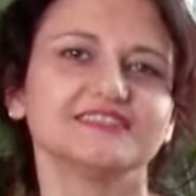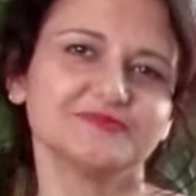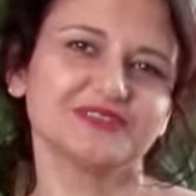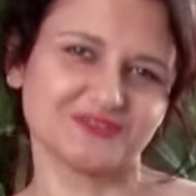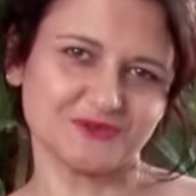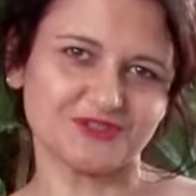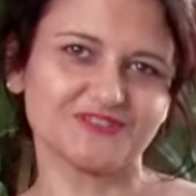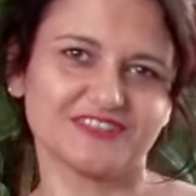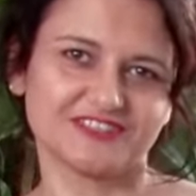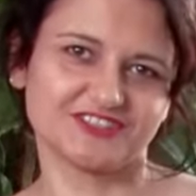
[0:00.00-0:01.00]
Nie ma co
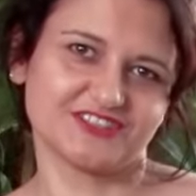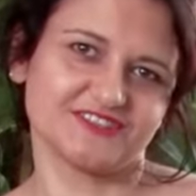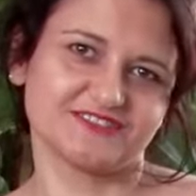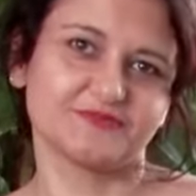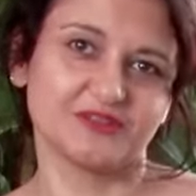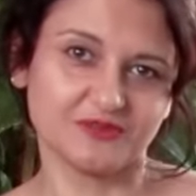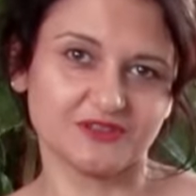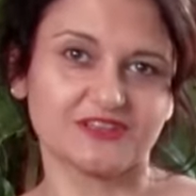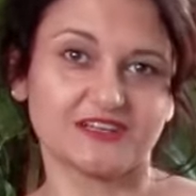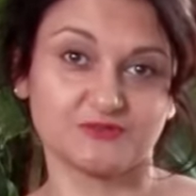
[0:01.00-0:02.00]
ukrywać, że z Baby
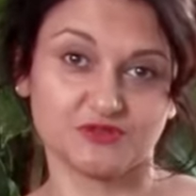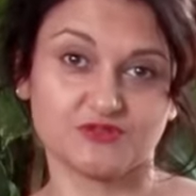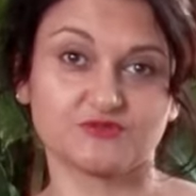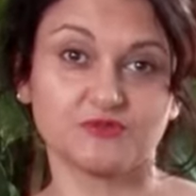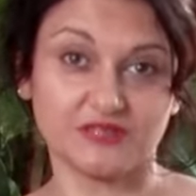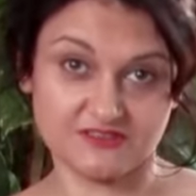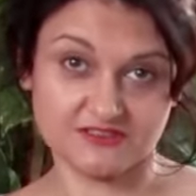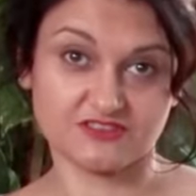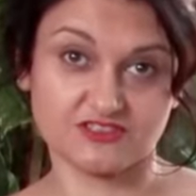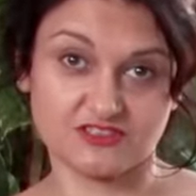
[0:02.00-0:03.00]
Online byłyśmy
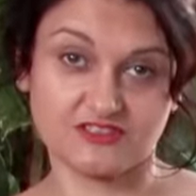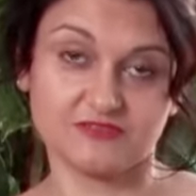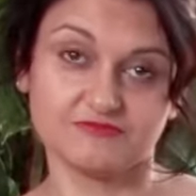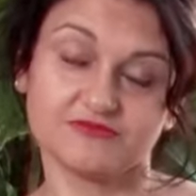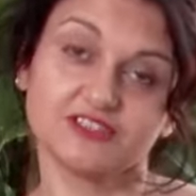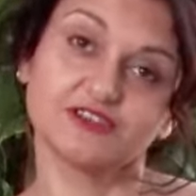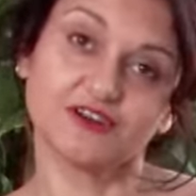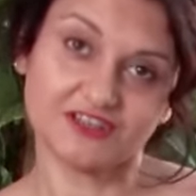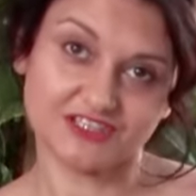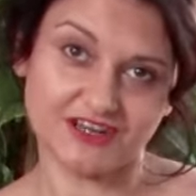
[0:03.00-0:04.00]
bardzo zżyte. I
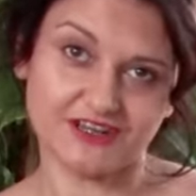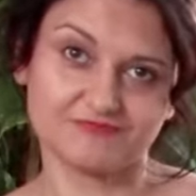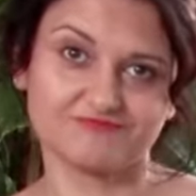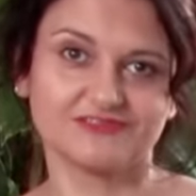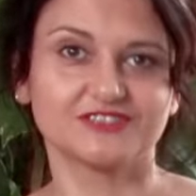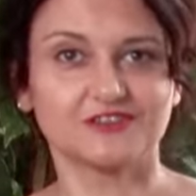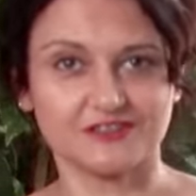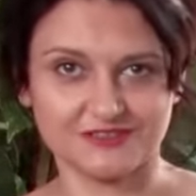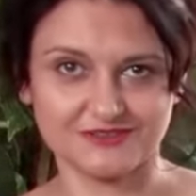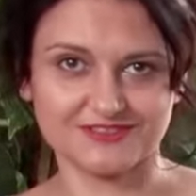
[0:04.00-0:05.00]
trochę żal, i
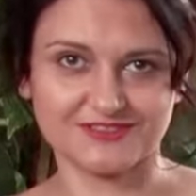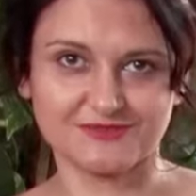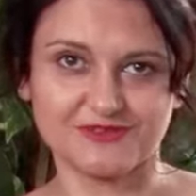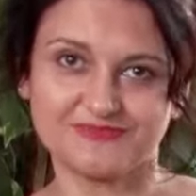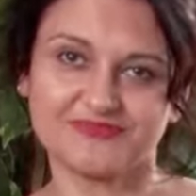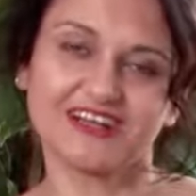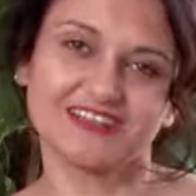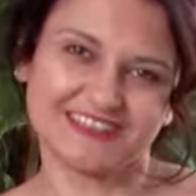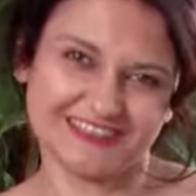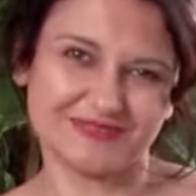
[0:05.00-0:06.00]
trochę tęsknimy,
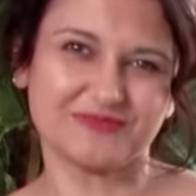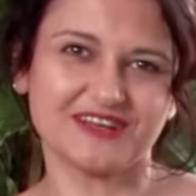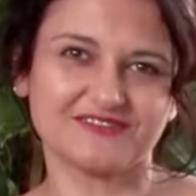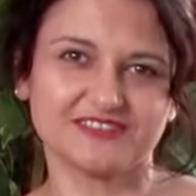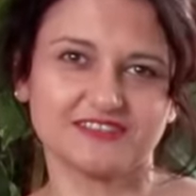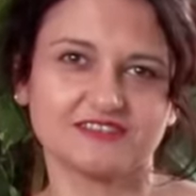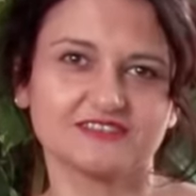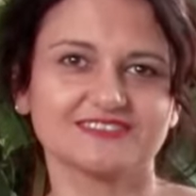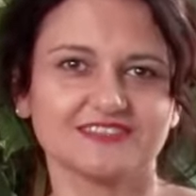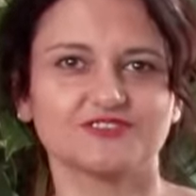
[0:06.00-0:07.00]
ale tak naprawdę
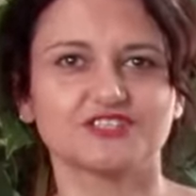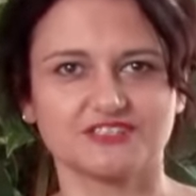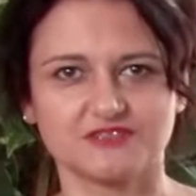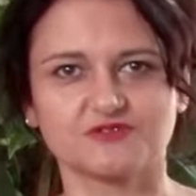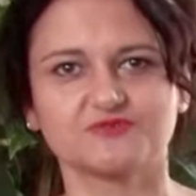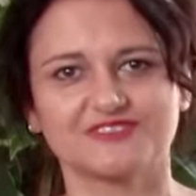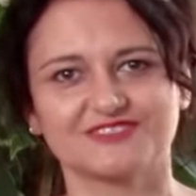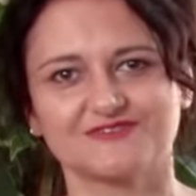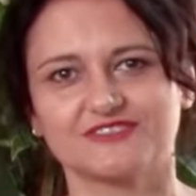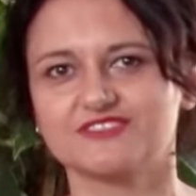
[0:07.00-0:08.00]
zawsze chciałyśmy
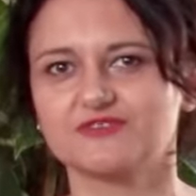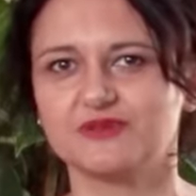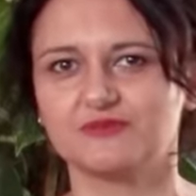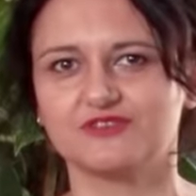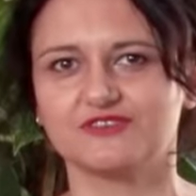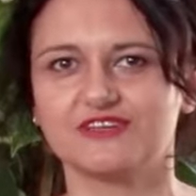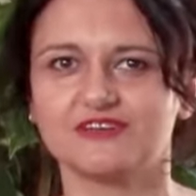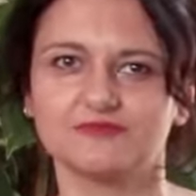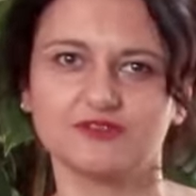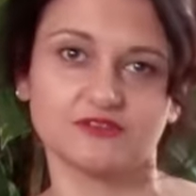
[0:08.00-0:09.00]
nazywać się Mamo to
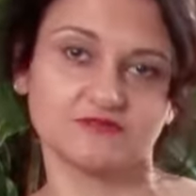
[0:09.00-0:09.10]
ja, bo